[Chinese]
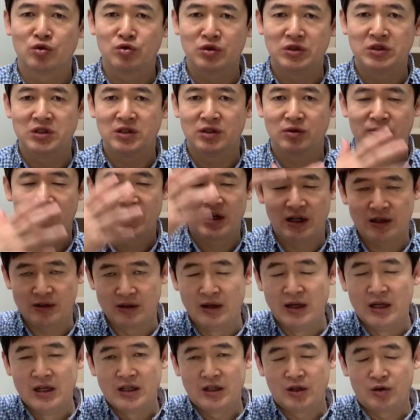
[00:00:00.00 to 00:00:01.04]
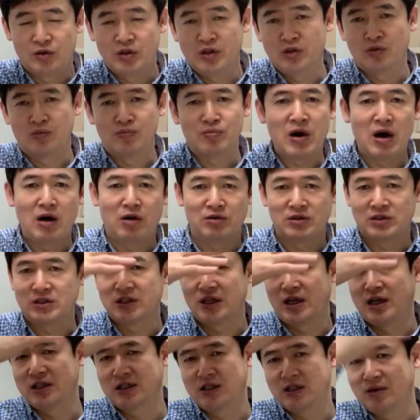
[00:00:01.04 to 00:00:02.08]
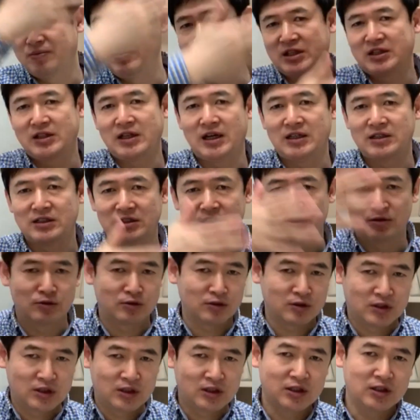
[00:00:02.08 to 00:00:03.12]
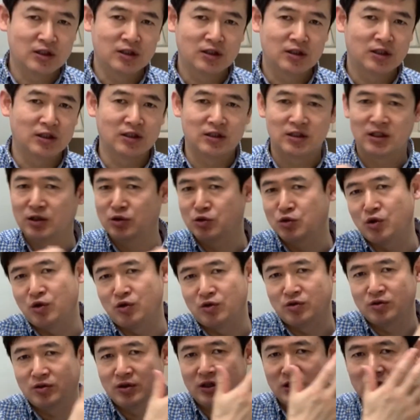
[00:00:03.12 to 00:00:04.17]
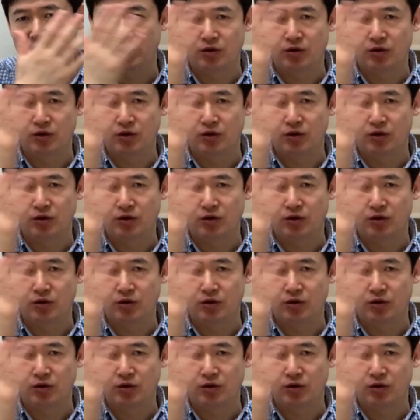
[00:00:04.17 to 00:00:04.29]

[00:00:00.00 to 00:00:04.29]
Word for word: 最近呢，我们看有一种帽子哈，前面戴着这种遮的这种啊，